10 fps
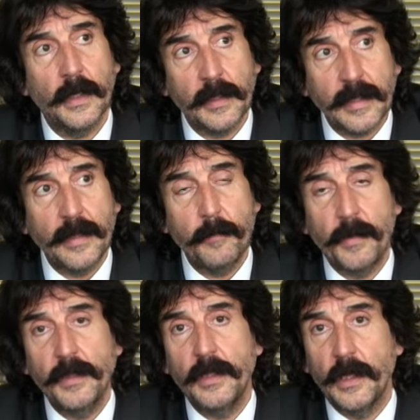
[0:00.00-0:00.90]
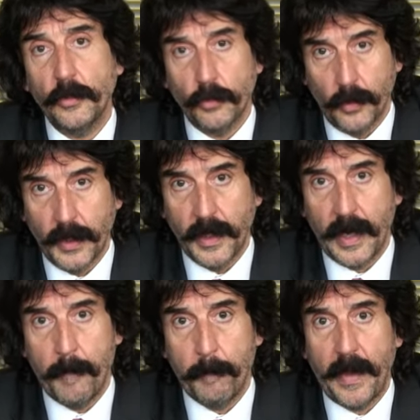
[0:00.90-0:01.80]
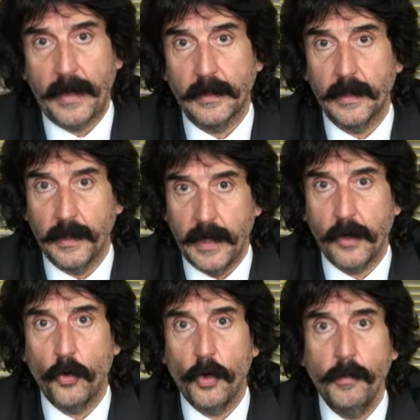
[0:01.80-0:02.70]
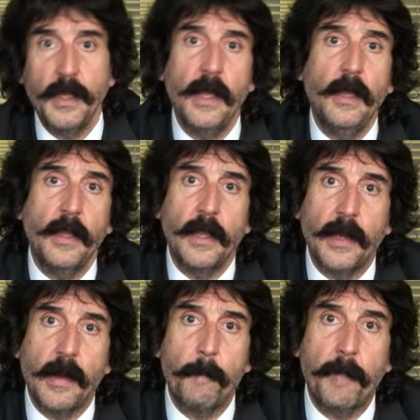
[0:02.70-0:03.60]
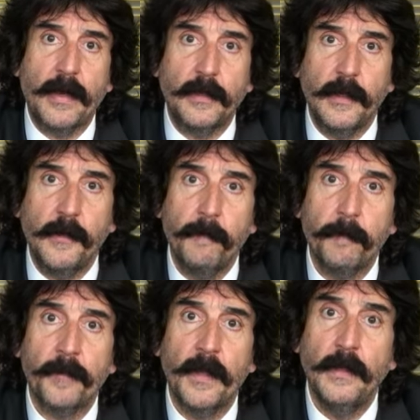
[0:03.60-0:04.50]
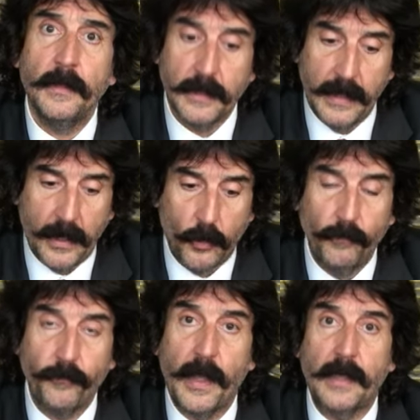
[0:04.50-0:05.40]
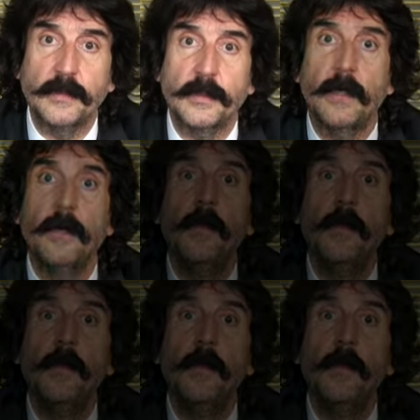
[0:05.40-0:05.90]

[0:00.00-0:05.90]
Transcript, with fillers: Está dependiendo en gran parte de la economía, en gran parte de la confianza.